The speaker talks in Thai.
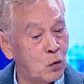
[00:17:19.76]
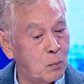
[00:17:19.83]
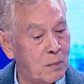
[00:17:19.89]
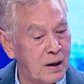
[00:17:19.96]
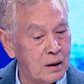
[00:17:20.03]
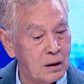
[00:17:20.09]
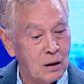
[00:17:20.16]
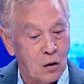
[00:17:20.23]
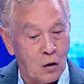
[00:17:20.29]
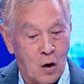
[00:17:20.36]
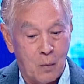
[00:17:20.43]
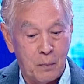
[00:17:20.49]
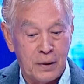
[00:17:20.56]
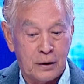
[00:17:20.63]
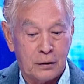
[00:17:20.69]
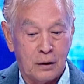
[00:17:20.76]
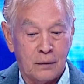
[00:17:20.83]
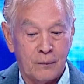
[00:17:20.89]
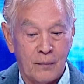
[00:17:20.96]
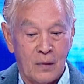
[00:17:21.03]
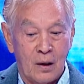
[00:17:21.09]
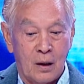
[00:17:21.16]
ดูไหมเขามีตั้ง
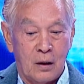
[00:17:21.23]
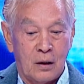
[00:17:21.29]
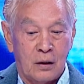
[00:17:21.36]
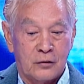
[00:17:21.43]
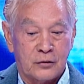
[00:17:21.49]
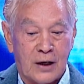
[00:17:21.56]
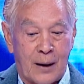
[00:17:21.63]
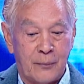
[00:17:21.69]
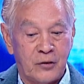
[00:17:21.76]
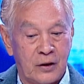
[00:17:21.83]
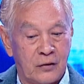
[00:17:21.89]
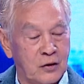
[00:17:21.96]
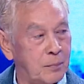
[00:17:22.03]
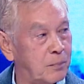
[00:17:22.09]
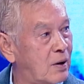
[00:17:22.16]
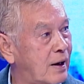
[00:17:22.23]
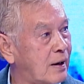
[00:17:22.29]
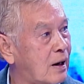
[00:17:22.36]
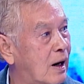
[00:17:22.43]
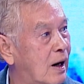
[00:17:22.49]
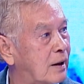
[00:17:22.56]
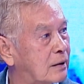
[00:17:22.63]
3 4 0 ราย
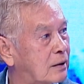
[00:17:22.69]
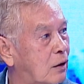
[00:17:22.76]
การ